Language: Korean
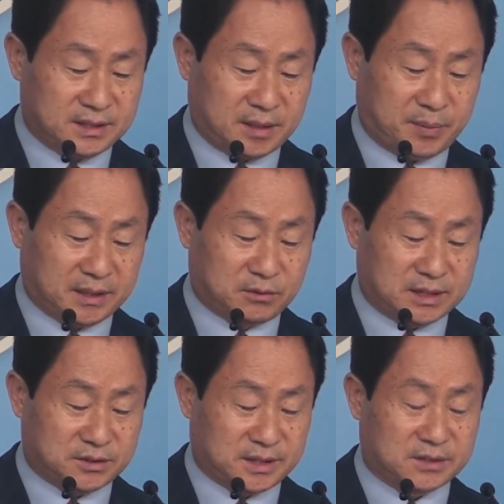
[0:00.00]
재판
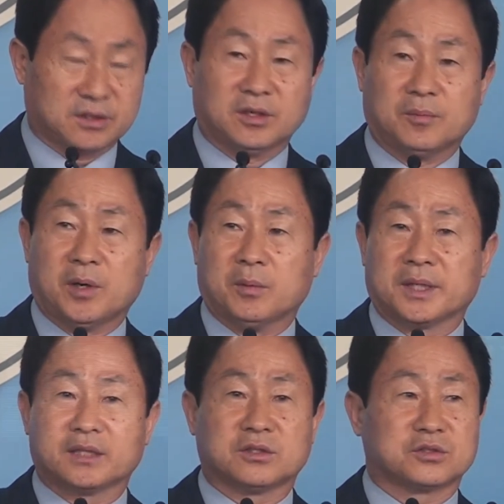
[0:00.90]
과정에서
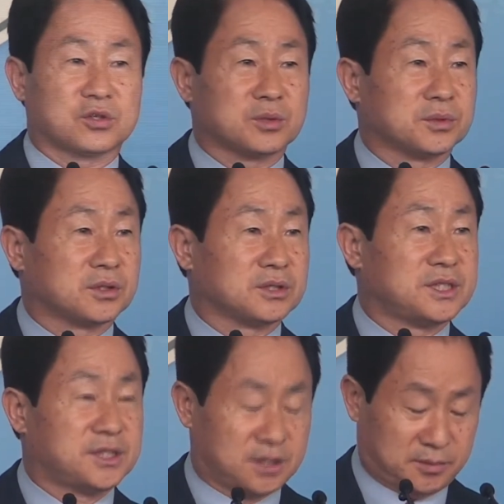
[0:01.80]
법원 행정처로부터
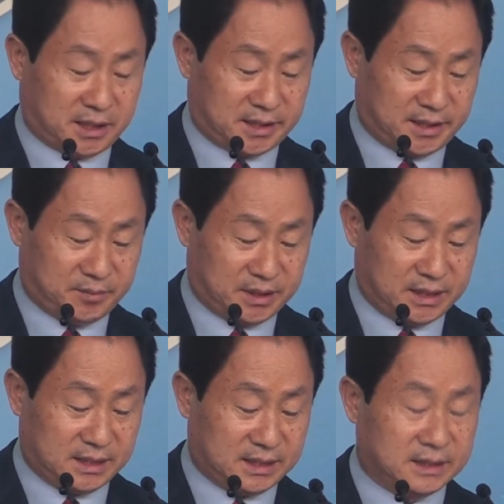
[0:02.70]
지시를 받게
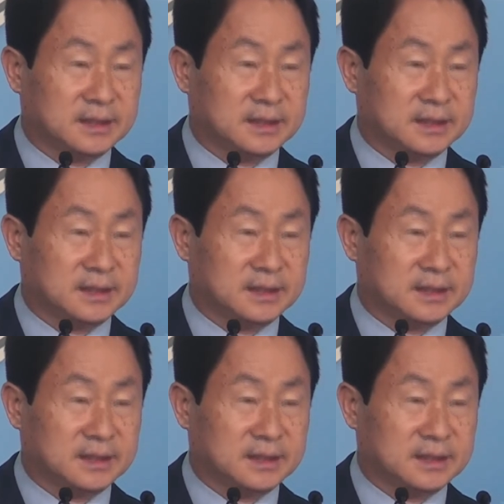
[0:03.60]
됩니다.